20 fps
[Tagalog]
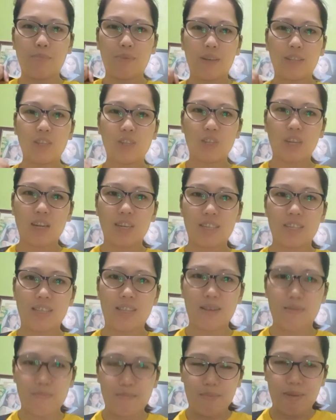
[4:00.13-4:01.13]
Pwede siyang
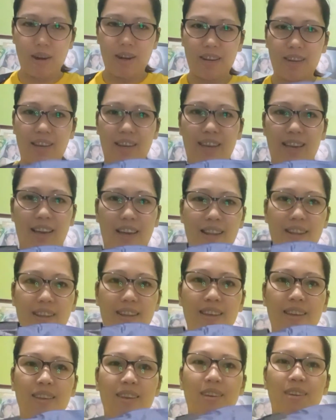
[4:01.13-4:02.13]
sling bag. Ayan.
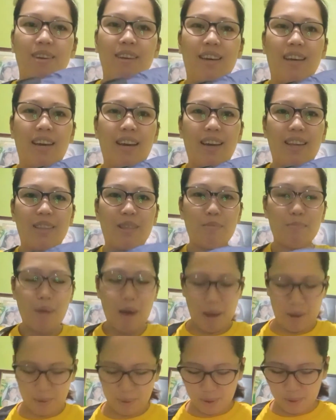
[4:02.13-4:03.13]

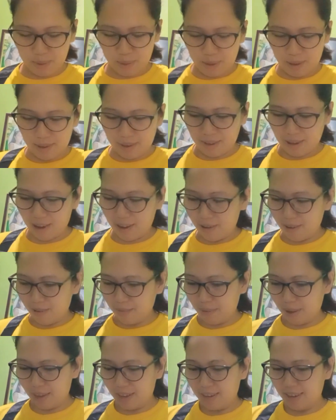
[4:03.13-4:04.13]
Ba, ang ganda niya. Oh
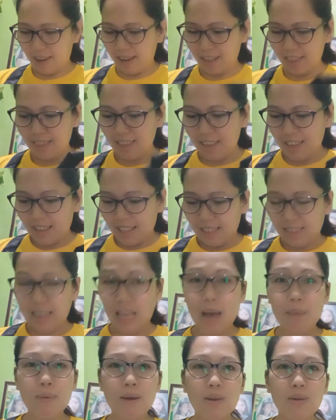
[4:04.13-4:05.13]
my God.
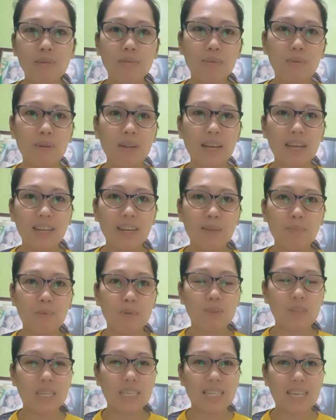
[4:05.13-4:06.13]
Tama yung kulay na
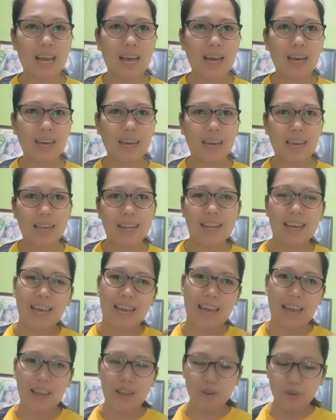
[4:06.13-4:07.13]
napunta sa akin.
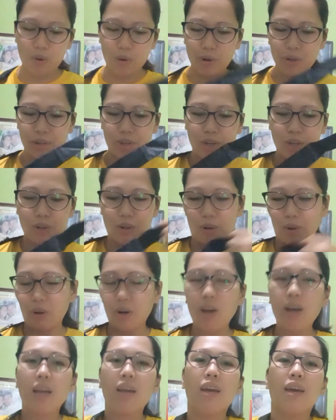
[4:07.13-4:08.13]
Ayan, yung order
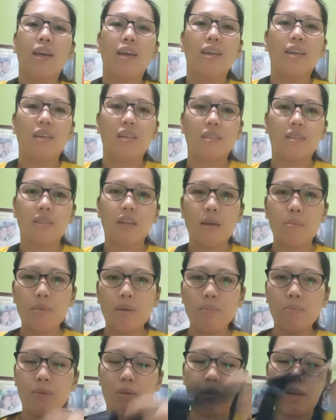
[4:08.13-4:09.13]
ko is
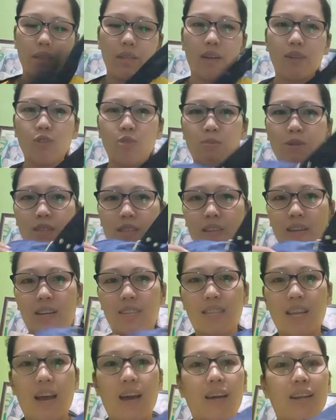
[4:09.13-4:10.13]
navy blue at ang dumating nga
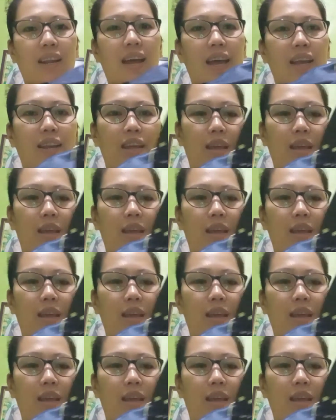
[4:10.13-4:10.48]
sa akin ay